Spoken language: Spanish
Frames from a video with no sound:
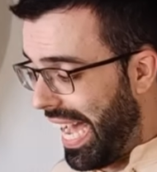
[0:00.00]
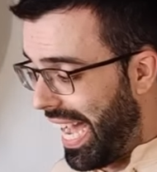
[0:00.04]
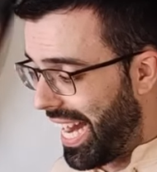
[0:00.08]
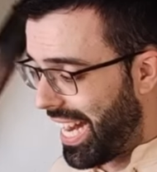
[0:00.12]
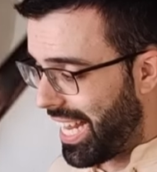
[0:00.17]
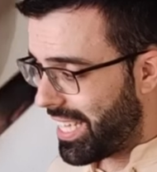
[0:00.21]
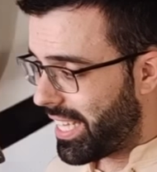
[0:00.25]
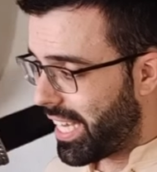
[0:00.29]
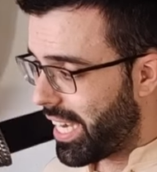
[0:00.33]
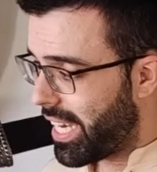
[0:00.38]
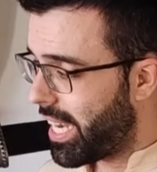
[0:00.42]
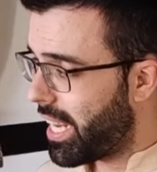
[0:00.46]
al
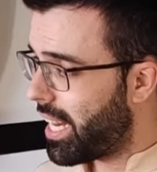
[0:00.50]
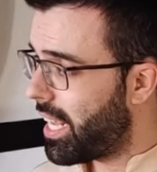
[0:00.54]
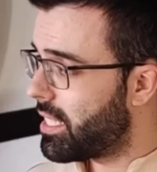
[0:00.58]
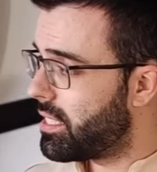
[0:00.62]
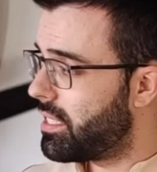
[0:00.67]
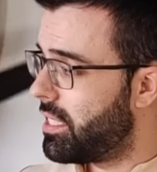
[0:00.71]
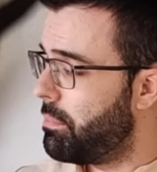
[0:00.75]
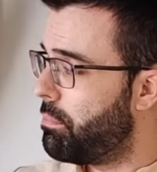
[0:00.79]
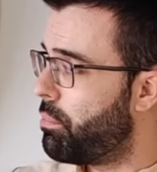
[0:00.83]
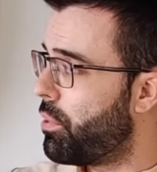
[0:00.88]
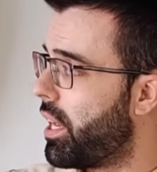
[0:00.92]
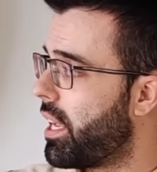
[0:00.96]
atacar
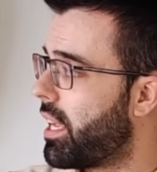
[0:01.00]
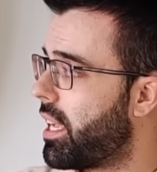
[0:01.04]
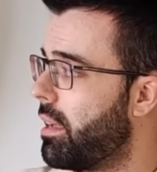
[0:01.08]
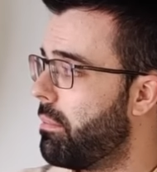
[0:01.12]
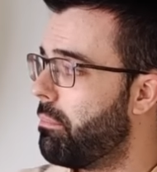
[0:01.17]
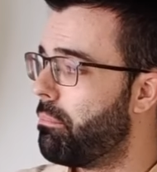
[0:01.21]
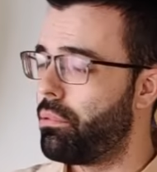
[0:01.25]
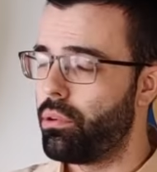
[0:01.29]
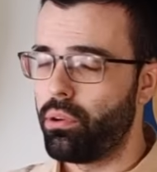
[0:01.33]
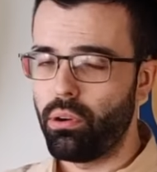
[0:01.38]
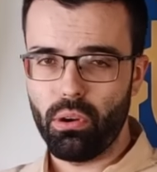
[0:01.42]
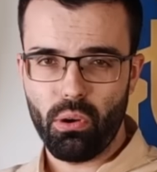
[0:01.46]
así, por
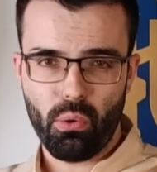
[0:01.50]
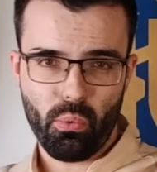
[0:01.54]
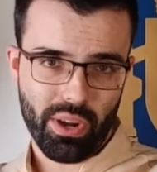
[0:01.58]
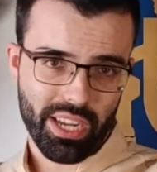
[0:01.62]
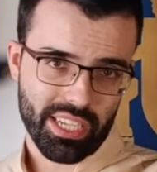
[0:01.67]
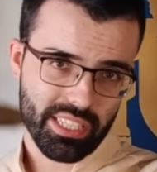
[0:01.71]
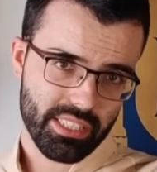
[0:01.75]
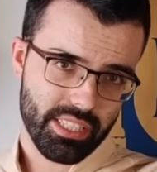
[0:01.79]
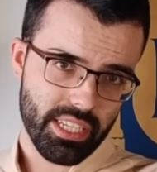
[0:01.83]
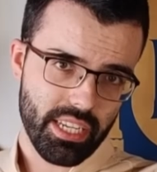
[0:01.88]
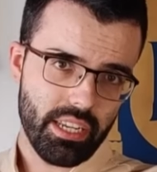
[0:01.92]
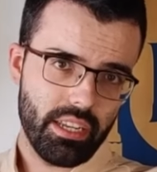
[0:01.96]
ejemplo, o
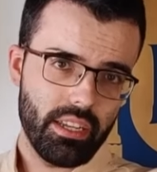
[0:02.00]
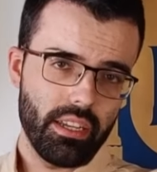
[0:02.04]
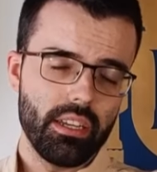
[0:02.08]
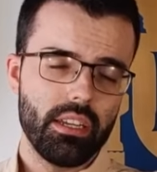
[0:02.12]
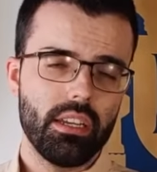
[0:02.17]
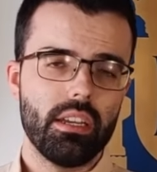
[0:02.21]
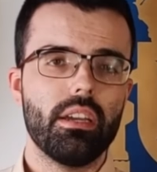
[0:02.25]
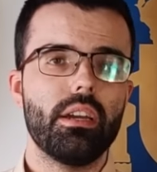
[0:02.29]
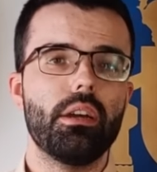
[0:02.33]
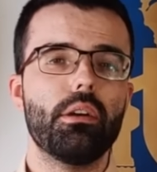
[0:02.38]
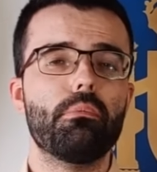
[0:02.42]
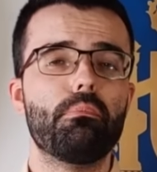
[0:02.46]
así,
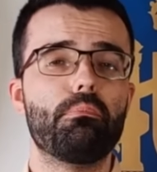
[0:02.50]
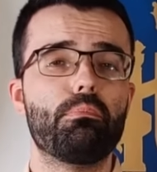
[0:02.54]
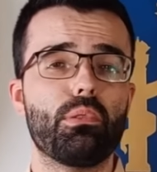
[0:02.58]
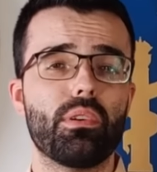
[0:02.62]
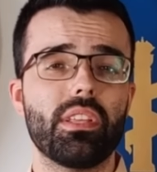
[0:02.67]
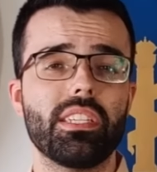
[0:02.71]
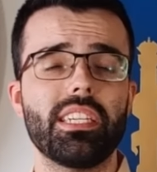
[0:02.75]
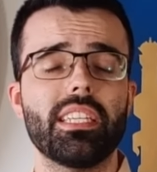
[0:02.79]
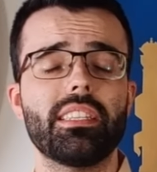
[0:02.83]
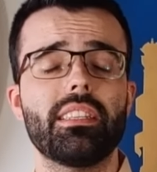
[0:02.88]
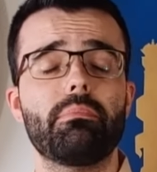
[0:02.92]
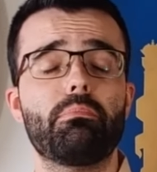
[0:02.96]

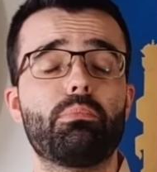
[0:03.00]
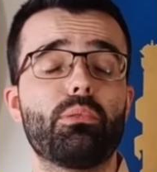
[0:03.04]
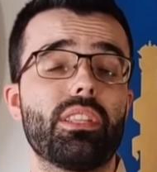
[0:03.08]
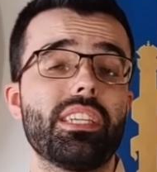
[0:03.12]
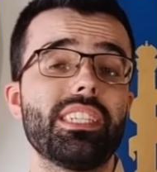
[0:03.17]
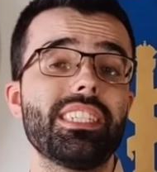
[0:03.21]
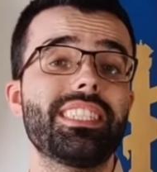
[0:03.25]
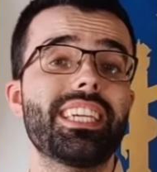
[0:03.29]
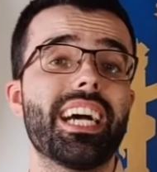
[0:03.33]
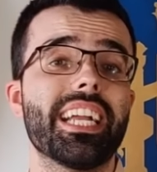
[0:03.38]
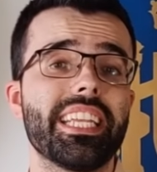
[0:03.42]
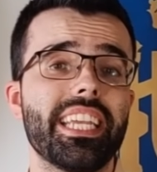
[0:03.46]

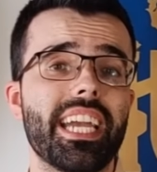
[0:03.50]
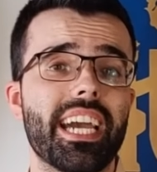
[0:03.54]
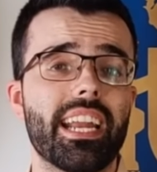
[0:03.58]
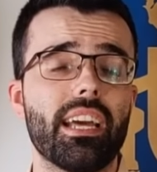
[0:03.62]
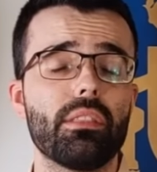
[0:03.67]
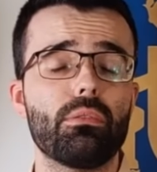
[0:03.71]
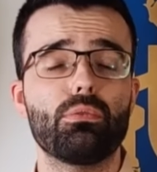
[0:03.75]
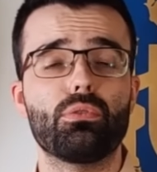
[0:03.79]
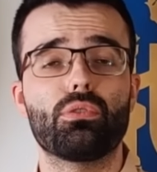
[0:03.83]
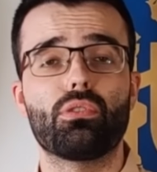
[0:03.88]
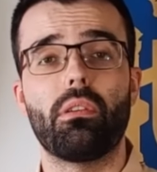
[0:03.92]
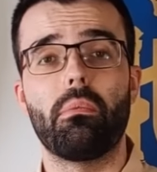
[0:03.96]
puedes dañar
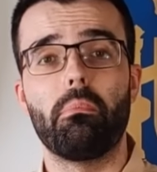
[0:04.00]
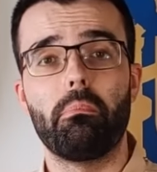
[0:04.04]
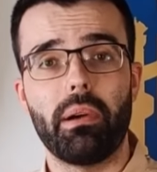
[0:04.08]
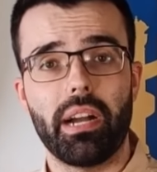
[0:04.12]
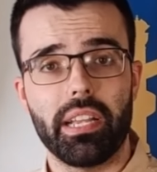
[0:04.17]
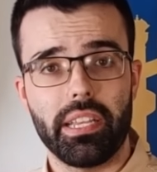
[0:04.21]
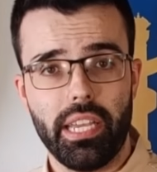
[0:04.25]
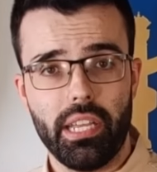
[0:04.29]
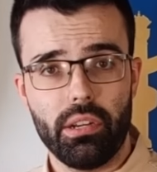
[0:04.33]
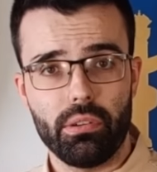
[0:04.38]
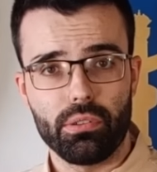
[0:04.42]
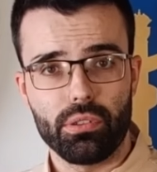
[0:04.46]
a tus
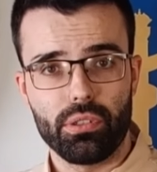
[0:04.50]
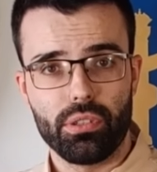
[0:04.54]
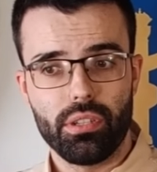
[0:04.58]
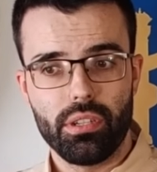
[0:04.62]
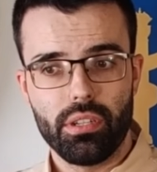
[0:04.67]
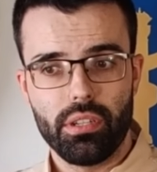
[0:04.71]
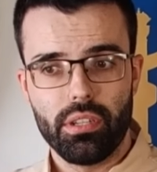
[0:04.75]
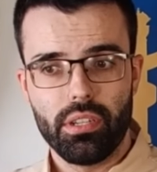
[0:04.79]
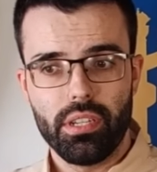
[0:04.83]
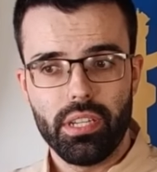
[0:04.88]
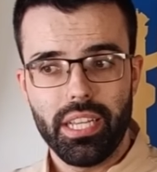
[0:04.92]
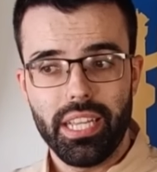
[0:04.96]
compañeros,
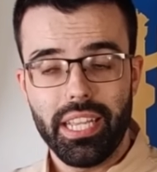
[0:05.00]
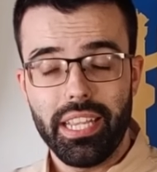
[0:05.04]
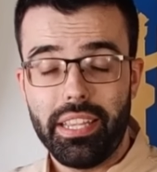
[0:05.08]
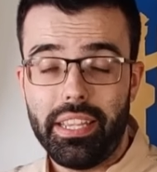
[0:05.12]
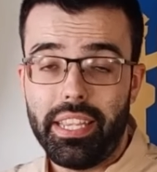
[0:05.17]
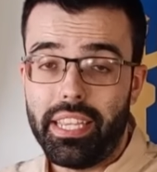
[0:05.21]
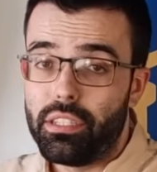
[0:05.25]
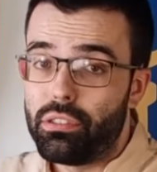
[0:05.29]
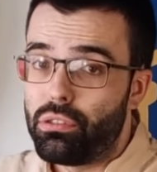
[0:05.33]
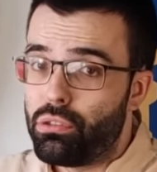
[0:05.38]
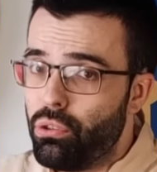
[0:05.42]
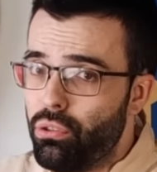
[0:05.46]

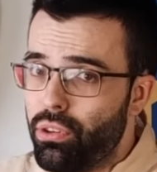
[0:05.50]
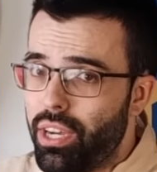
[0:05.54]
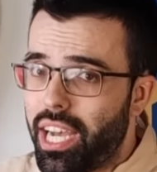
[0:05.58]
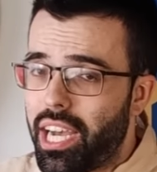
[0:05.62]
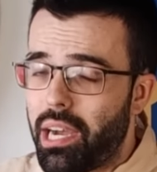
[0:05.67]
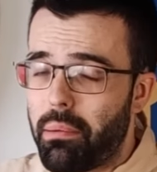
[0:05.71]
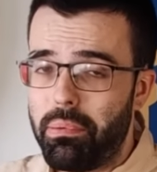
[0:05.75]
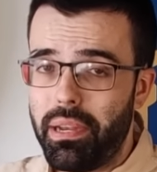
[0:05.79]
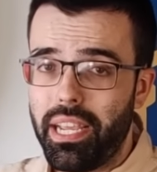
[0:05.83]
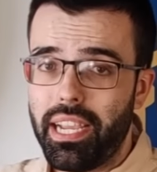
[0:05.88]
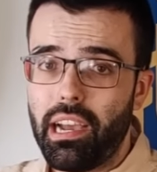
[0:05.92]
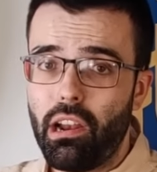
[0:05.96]
y esto
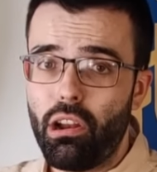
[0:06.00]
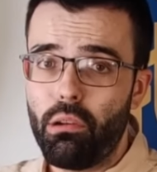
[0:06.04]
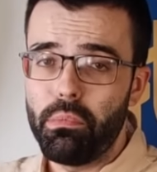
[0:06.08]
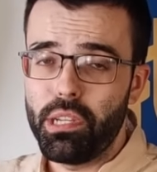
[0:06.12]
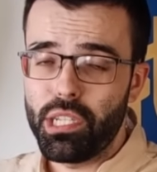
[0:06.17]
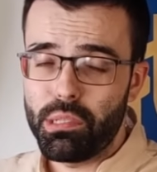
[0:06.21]
aplica lo